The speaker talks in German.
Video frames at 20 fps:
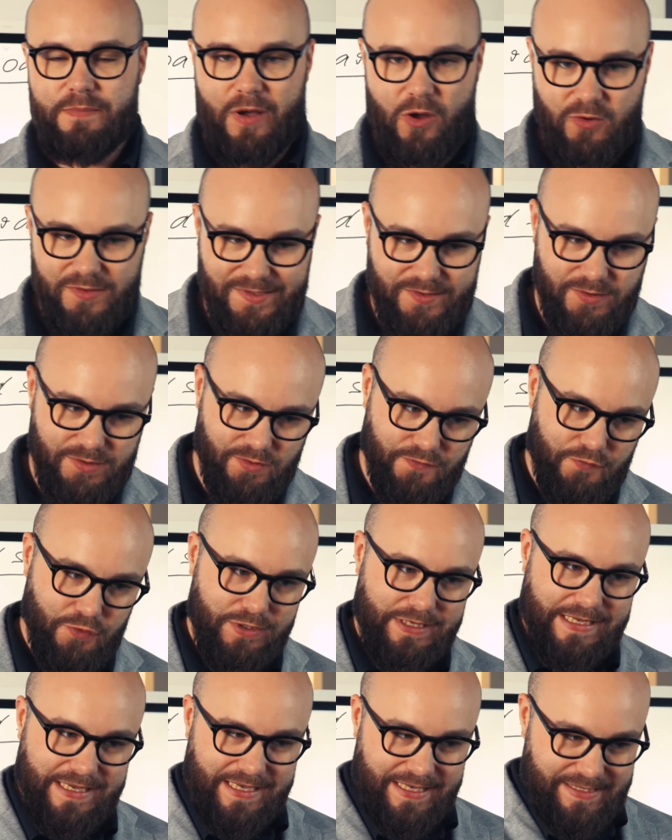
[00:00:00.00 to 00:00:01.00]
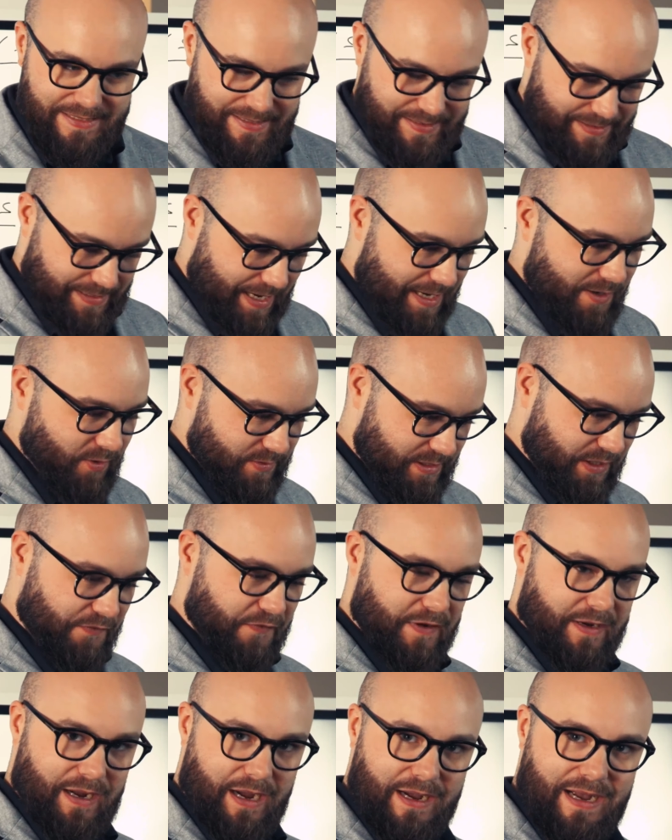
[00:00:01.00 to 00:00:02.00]
brauchst du sowohl die Ist-Zahlen aus der
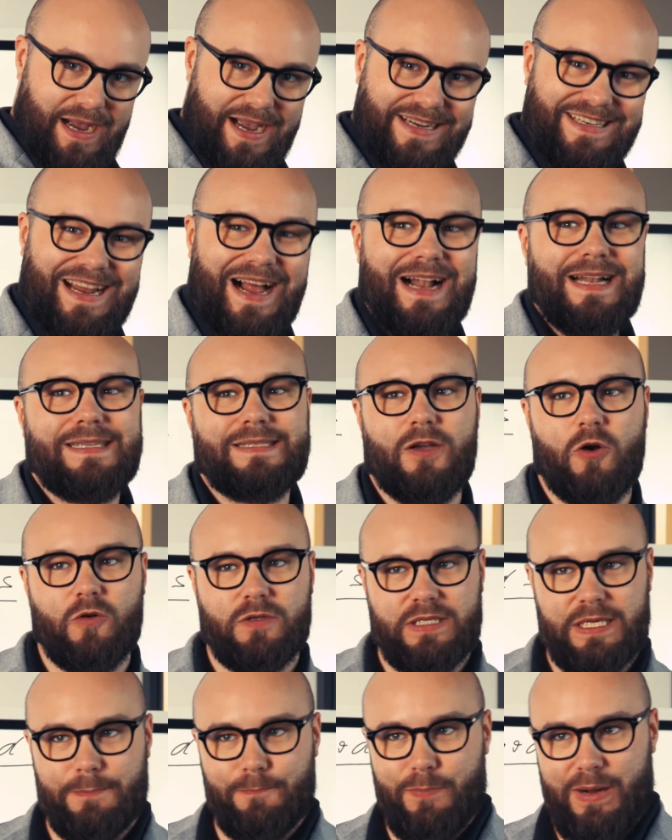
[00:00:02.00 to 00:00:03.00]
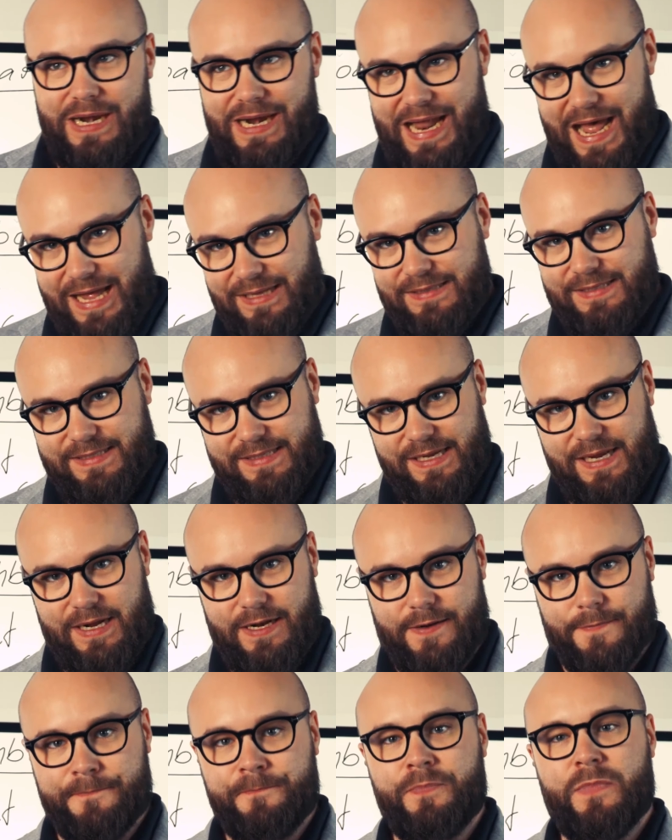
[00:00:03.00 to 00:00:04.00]
Vergangenheit als auch die
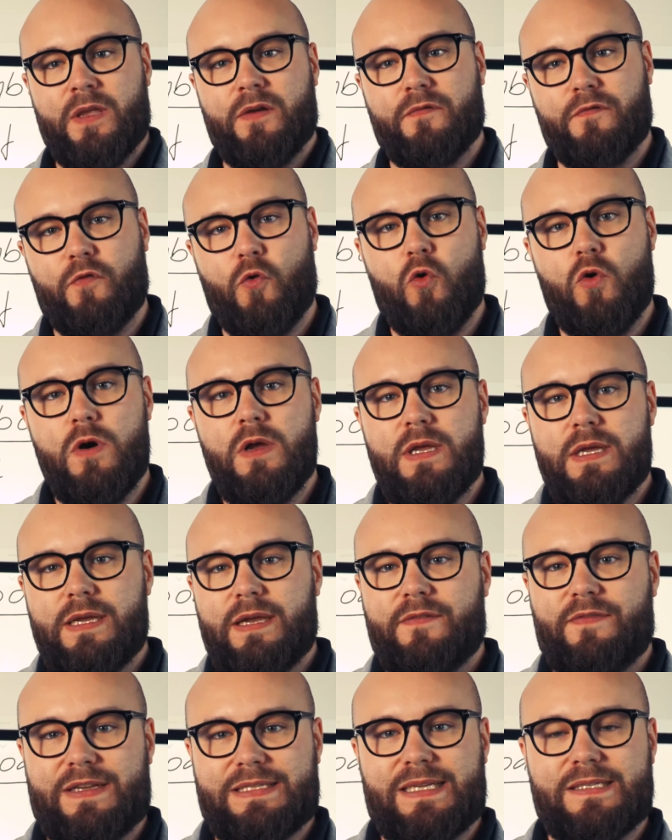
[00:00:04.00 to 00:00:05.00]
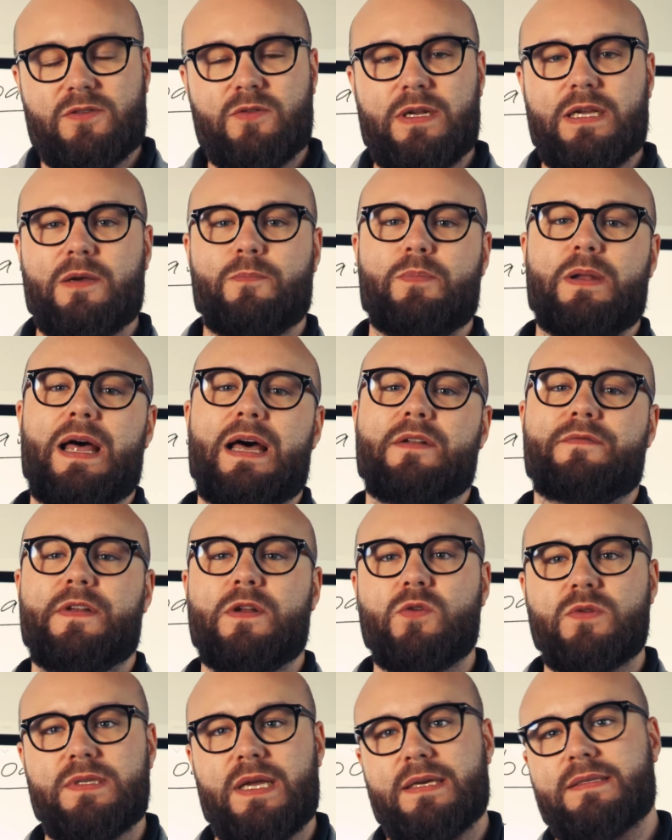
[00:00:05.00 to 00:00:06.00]
Planzahlen. Wo was hast du denn geplant, wenn
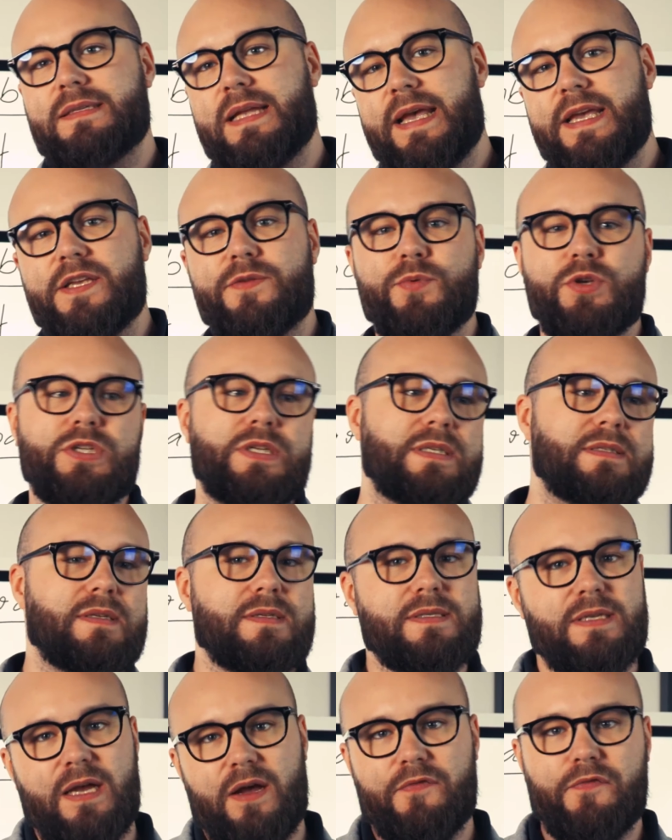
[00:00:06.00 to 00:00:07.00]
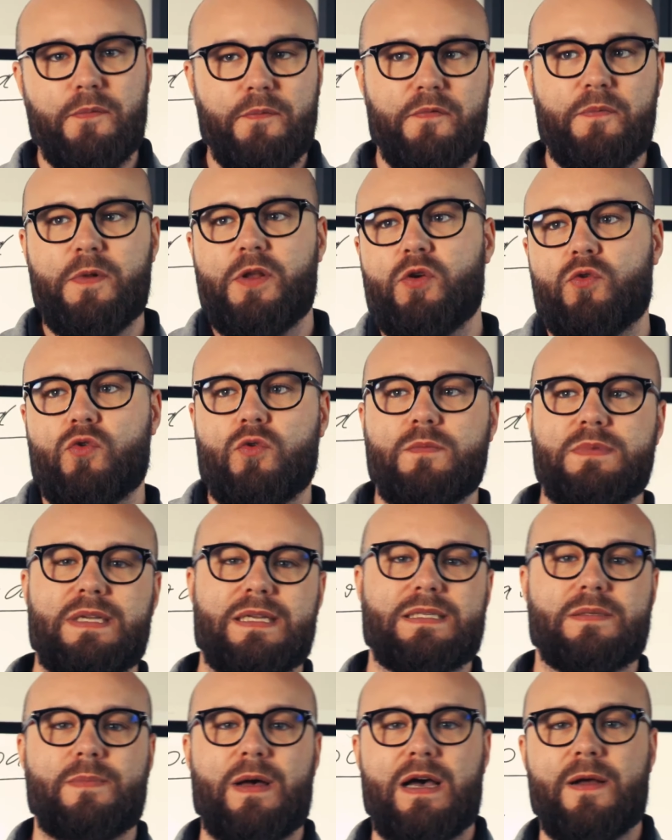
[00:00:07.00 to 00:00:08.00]
du sagst, ey, ich möchte dieses Jahr 5 Millionen
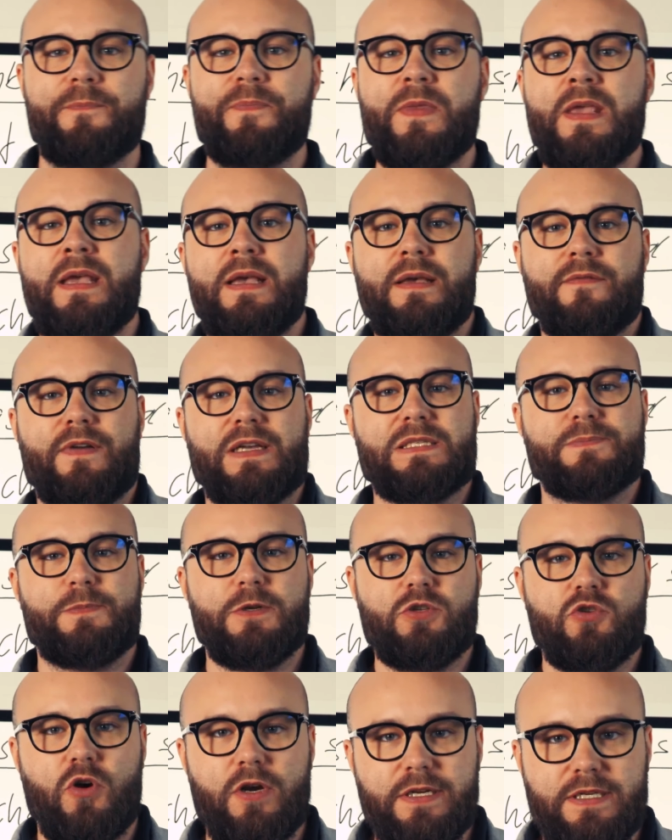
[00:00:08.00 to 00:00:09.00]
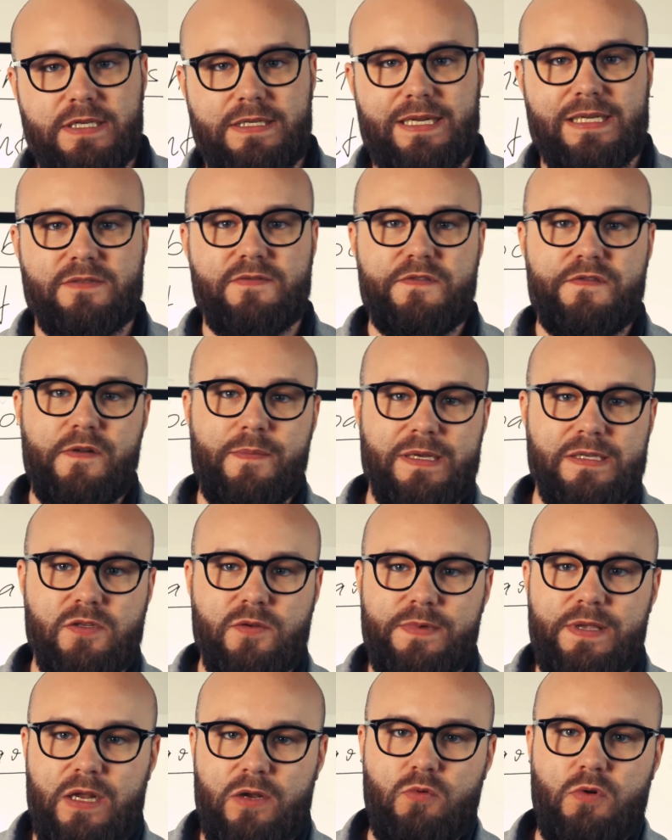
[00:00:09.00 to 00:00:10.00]
Umsatz machen? Was bedeutet das? Wie viel machst du
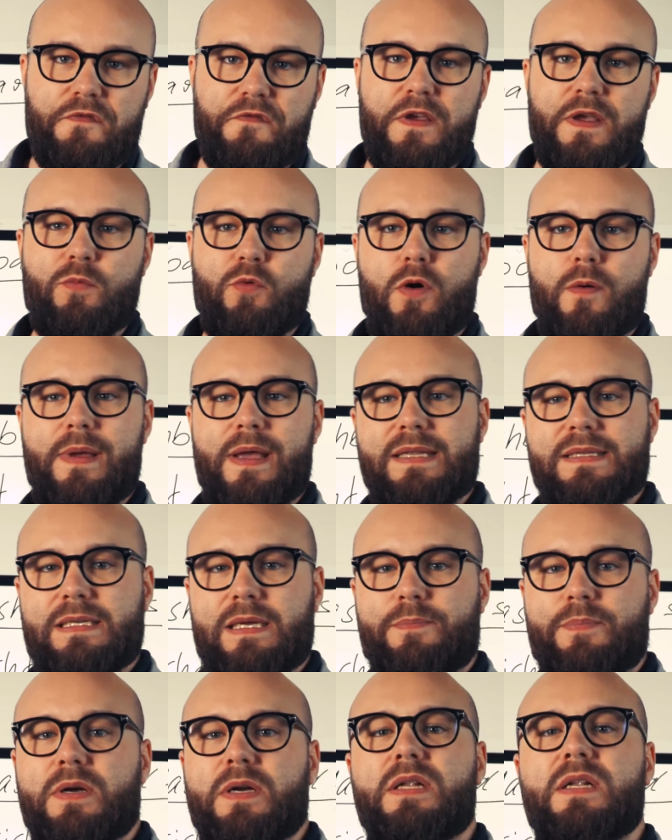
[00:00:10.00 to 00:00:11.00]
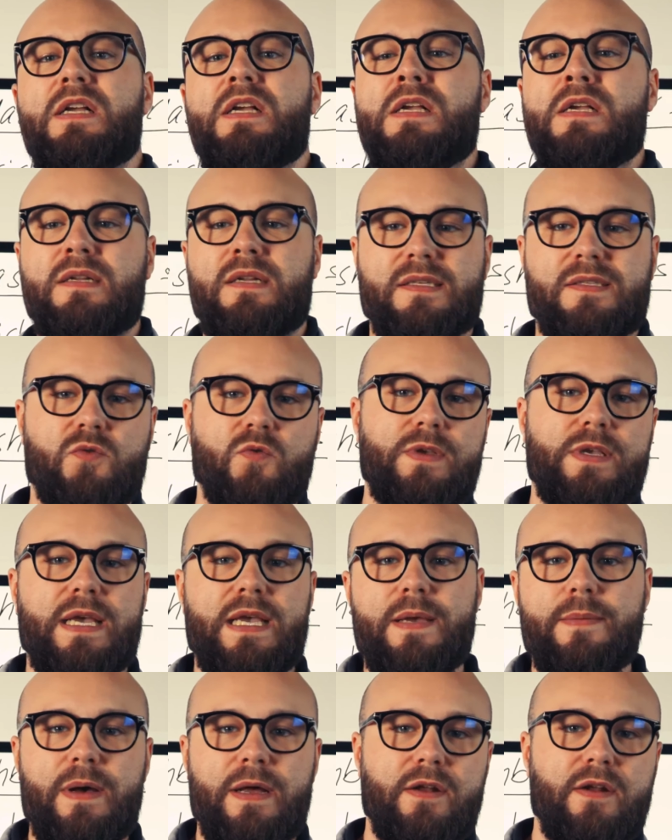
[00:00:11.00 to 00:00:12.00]
im Januar, Februar, März, April, dass du hier
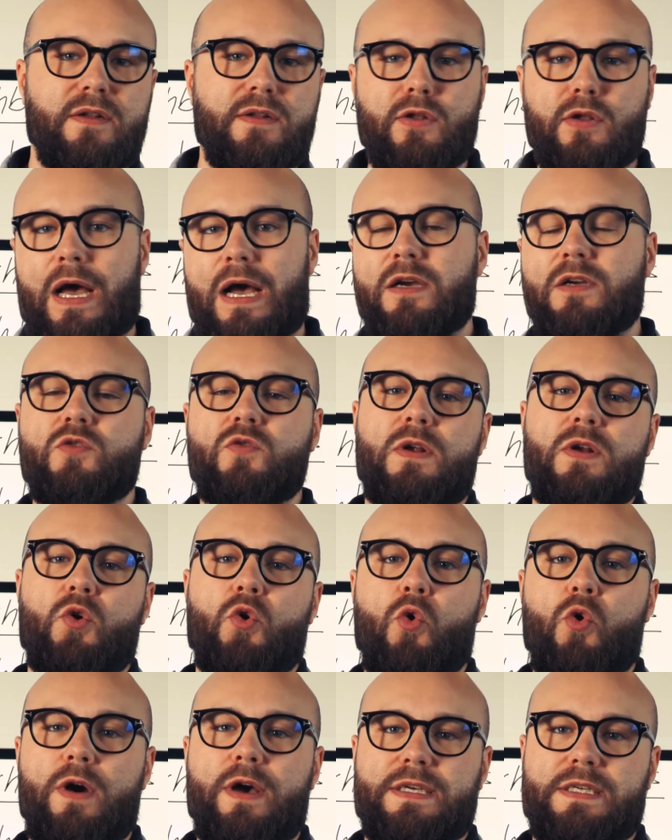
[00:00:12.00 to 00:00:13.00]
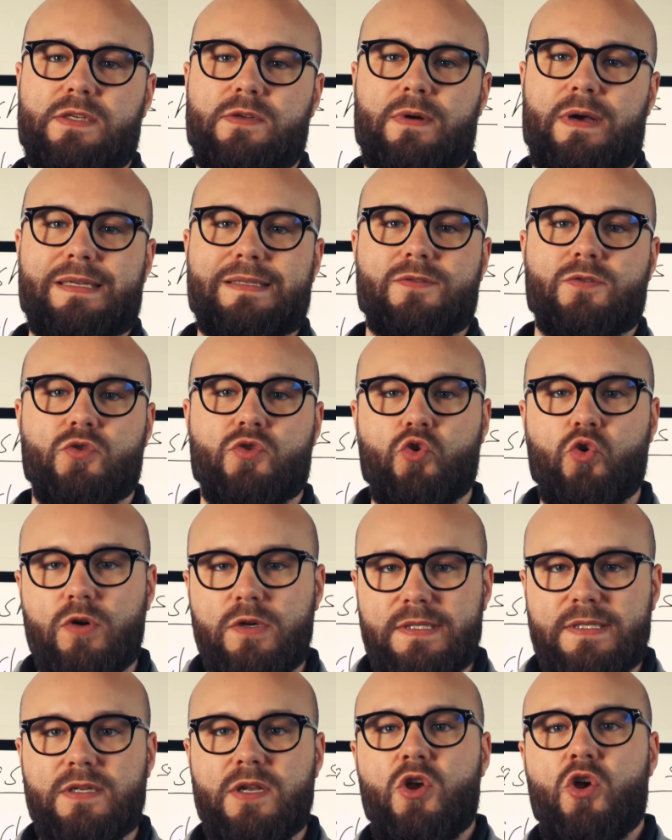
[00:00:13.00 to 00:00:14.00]
immer eine aktuelle Hochrechnung hast und
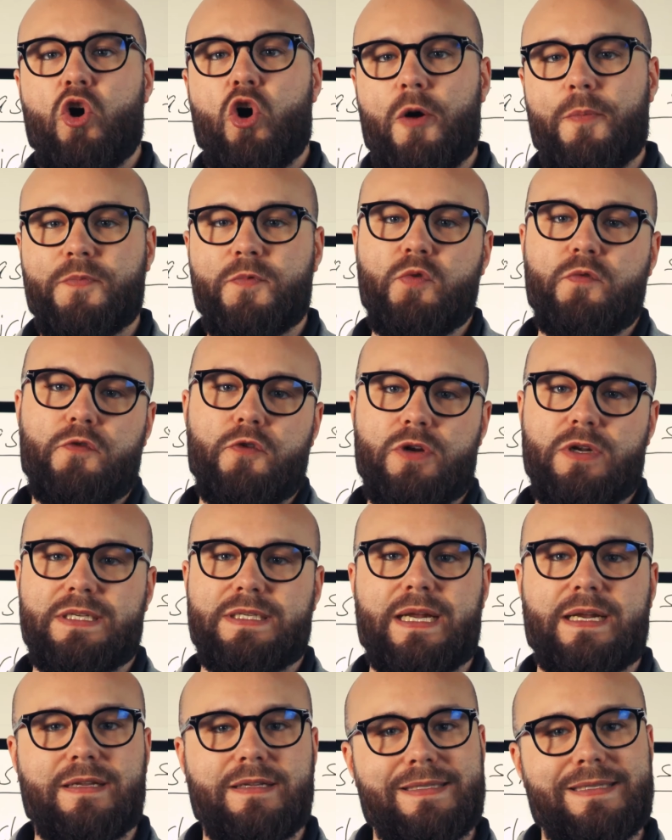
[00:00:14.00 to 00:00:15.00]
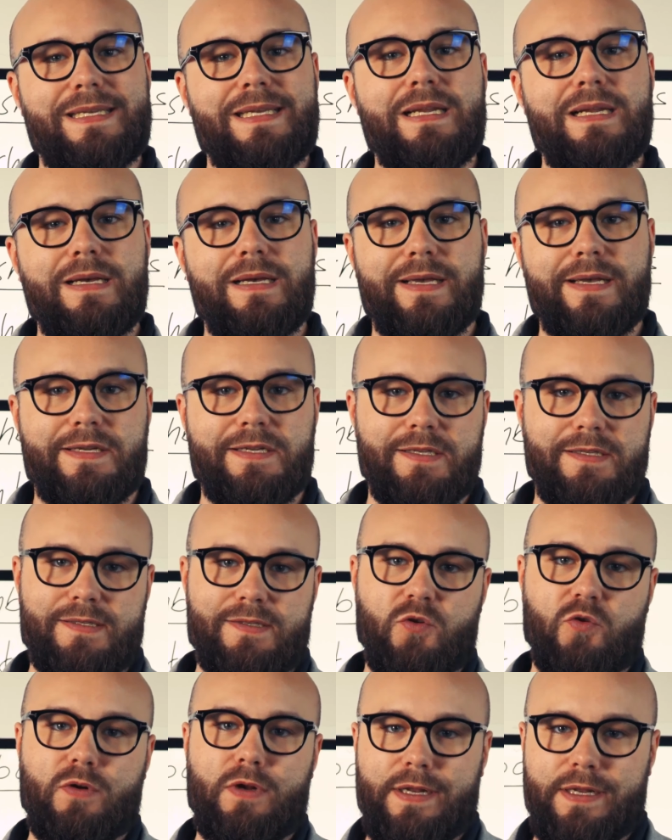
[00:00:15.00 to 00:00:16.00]
guckst, ob du wirklich deine Ziele
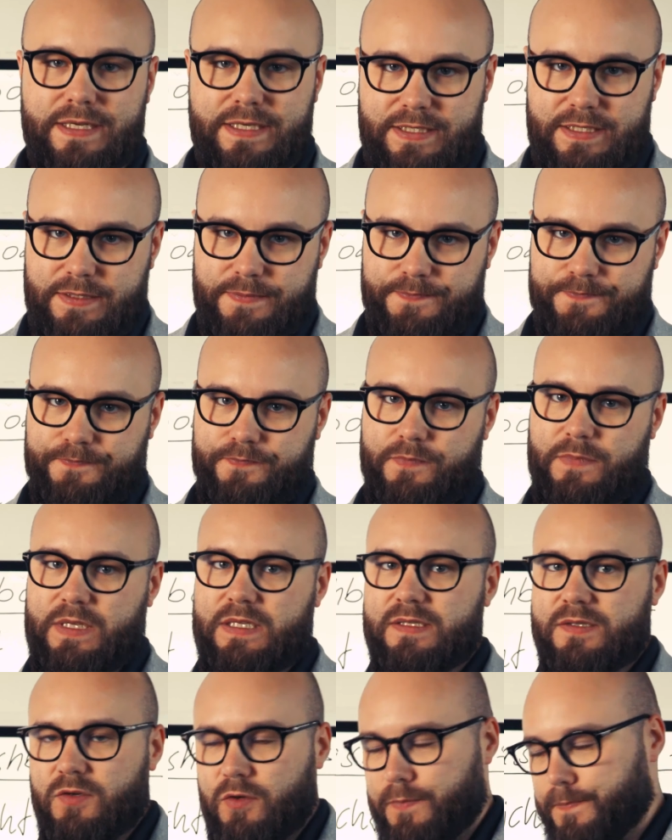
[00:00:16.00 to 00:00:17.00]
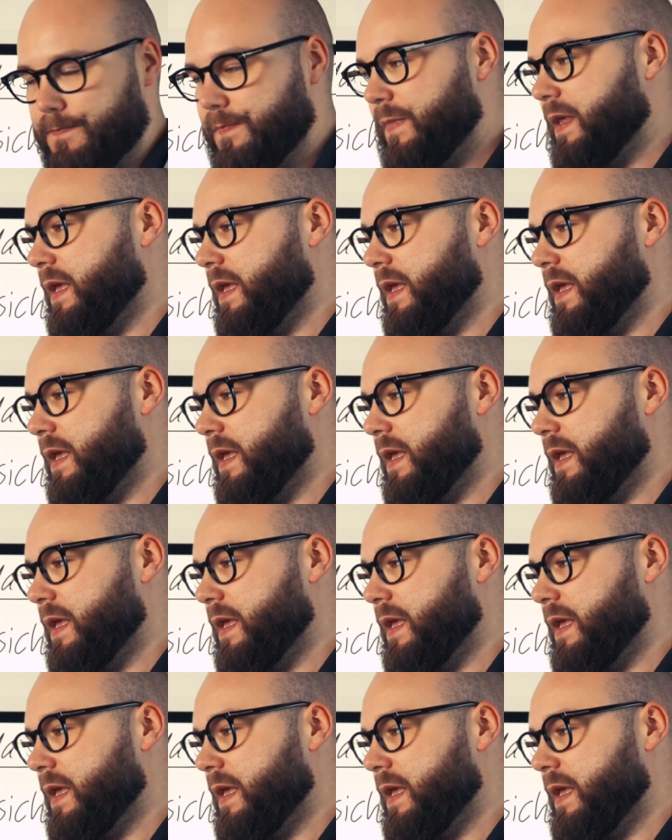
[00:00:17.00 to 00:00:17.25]
hittest oder nicht? So,